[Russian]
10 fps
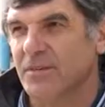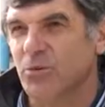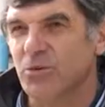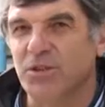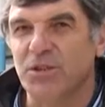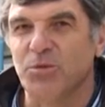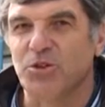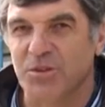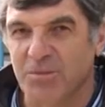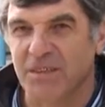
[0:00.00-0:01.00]
лучше не
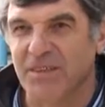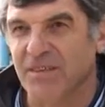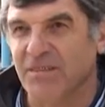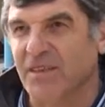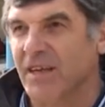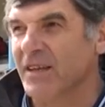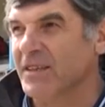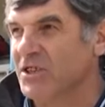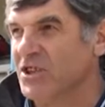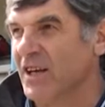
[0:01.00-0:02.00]
может быть для
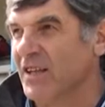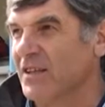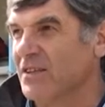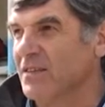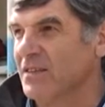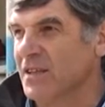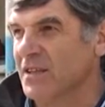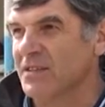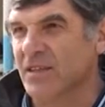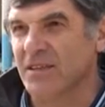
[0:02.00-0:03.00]
начала
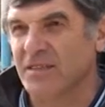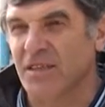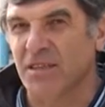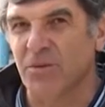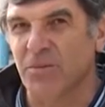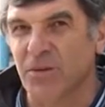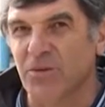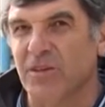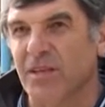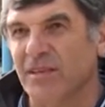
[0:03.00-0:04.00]
кажется, осеннего
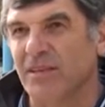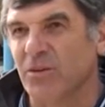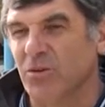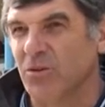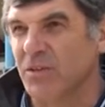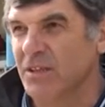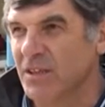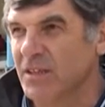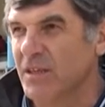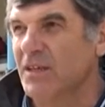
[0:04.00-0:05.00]
периода, для тренировки
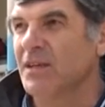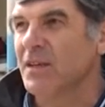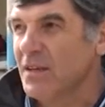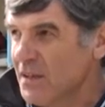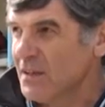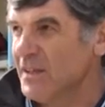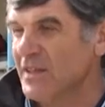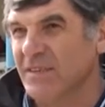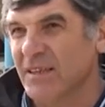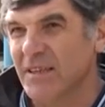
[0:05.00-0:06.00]
детей,
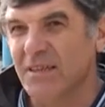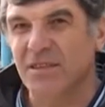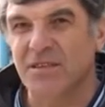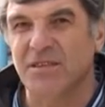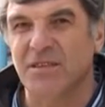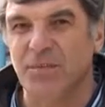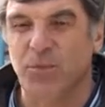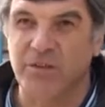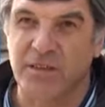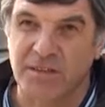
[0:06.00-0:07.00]
для занятий детей.
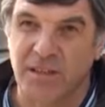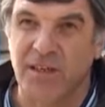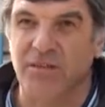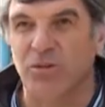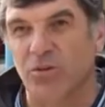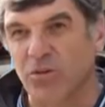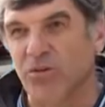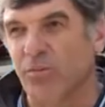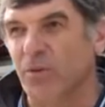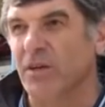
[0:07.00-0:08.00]
После зала выходим
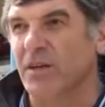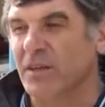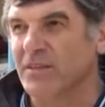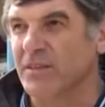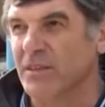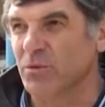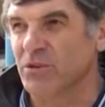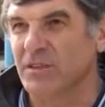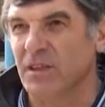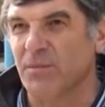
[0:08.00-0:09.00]
в поле. Как раз это,
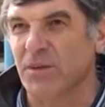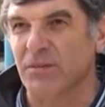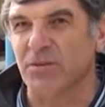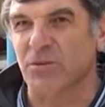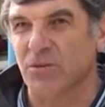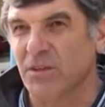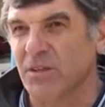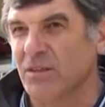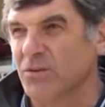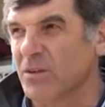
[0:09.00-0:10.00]
можно сказать, первый турнир,
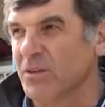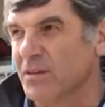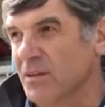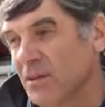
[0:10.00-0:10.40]
который